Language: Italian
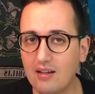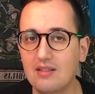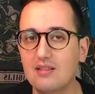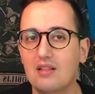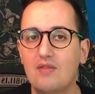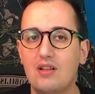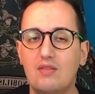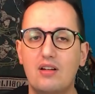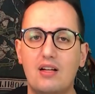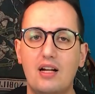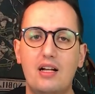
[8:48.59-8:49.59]
iscrivetevi
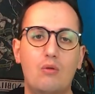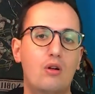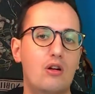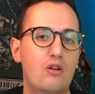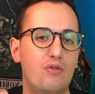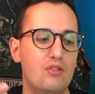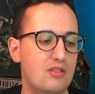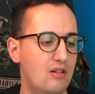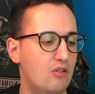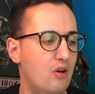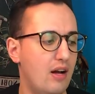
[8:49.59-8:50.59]
al canale qualora non foste
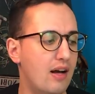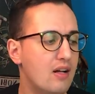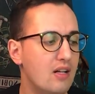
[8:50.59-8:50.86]
ancora